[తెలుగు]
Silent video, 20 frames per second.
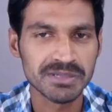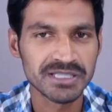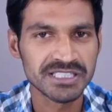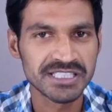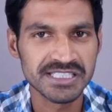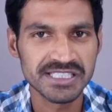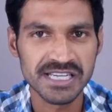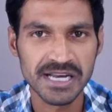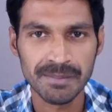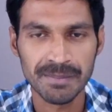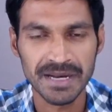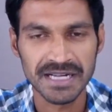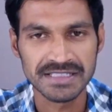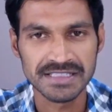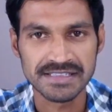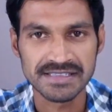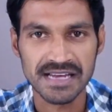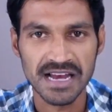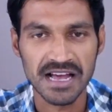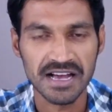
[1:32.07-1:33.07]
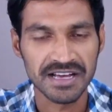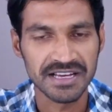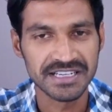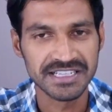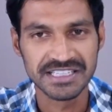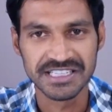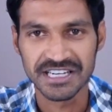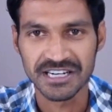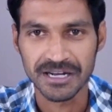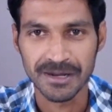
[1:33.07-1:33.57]
ఎక్స్పెక్ట్ చేసిన ప్రైసెస్ లాగానే
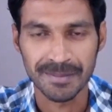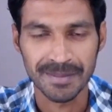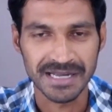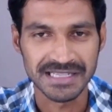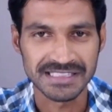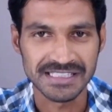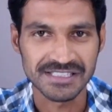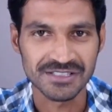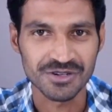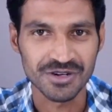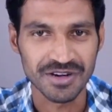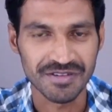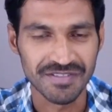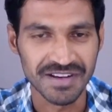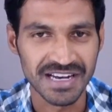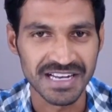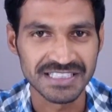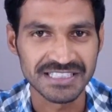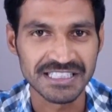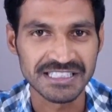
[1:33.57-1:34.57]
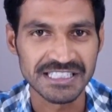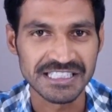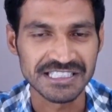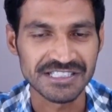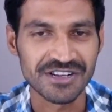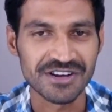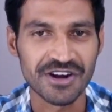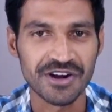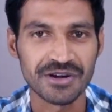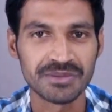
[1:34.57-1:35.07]
ఈ యొక్క ప్రైసెస్ కూడా వీళ్ళైతే
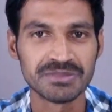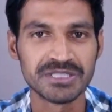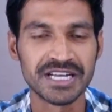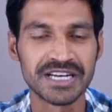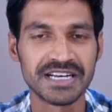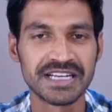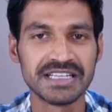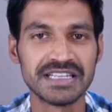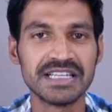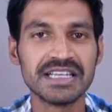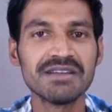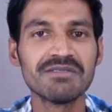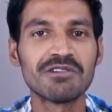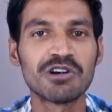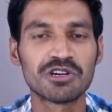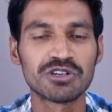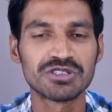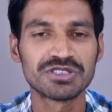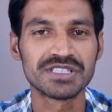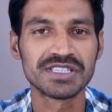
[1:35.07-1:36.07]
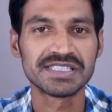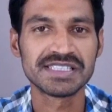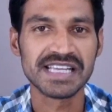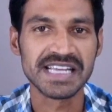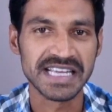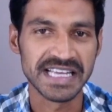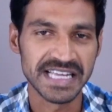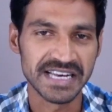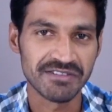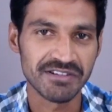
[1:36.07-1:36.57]
తీసుకుని రావడం జరిగింది ఒకటి వచ్చేసి
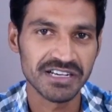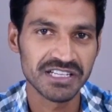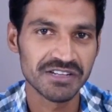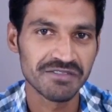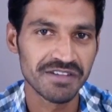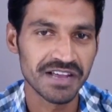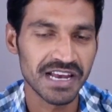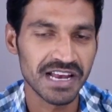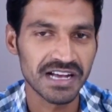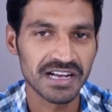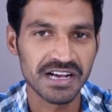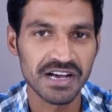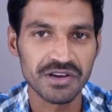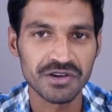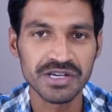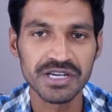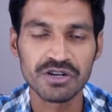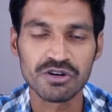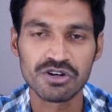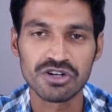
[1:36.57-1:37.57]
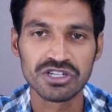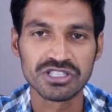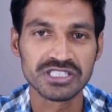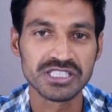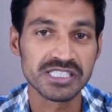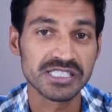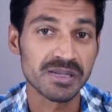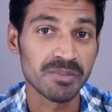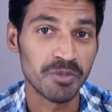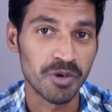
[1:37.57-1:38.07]
ఇరవై ఐదు వేలకు గాను ఇంకోటి
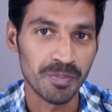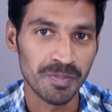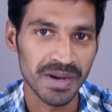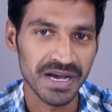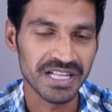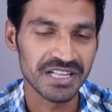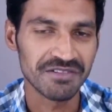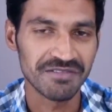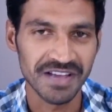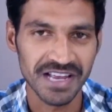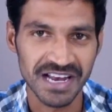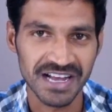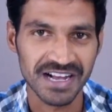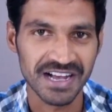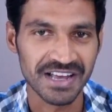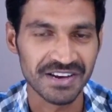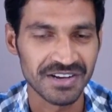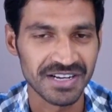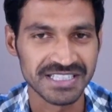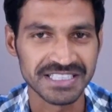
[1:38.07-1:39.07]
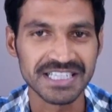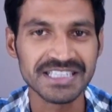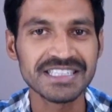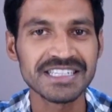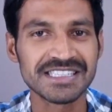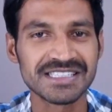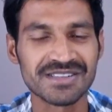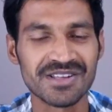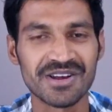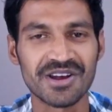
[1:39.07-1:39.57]
వచ్చేసి ముప్పై ఐదు వేలకు గాను అయితే
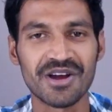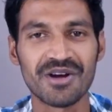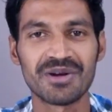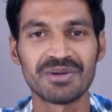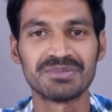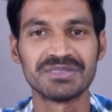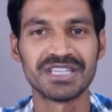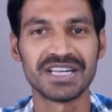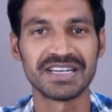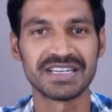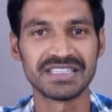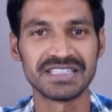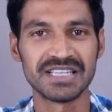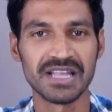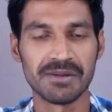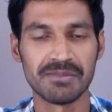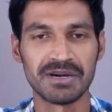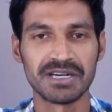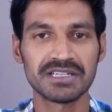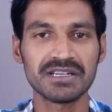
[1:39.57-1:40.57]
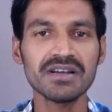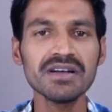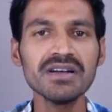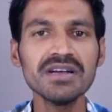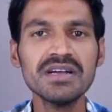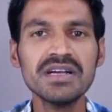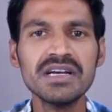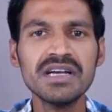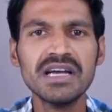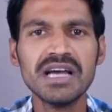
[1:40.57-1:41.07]
తీసుకుని రావడం జరిగింది అనమాట
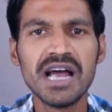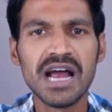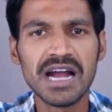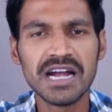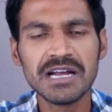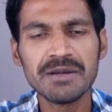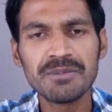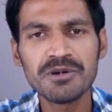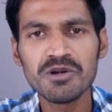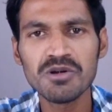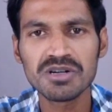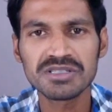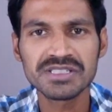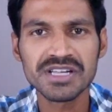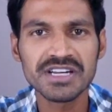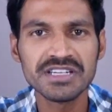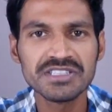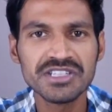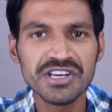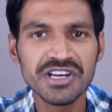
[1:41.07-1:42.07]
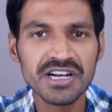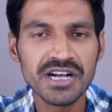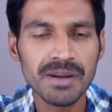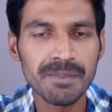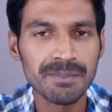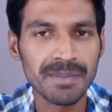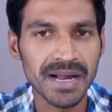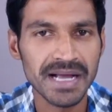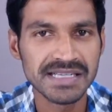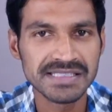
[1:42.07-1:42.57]
అండ్ ఇప్పుడు ఒకసారి దీని యొక్క
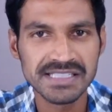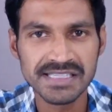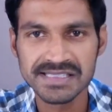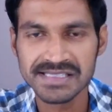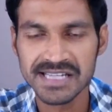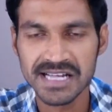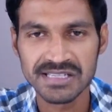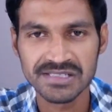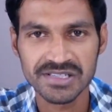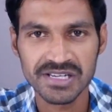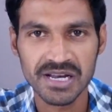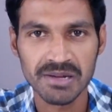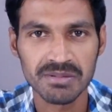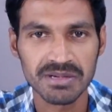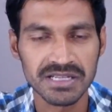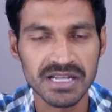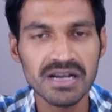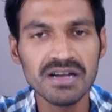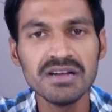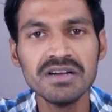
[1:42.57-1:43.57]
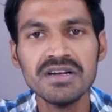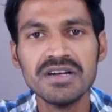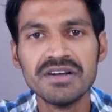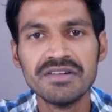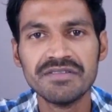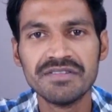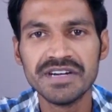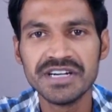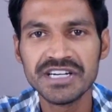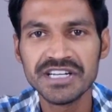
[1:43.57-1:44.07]
ప్రైసెస్ తెలుసుకున్నాం కదా
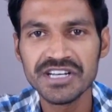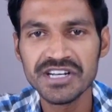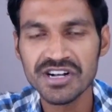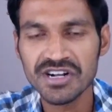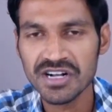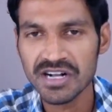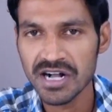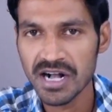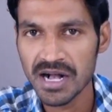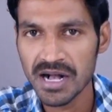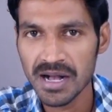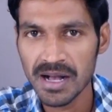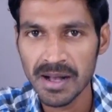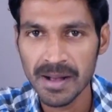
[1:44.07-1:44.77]
వీటి యొక్క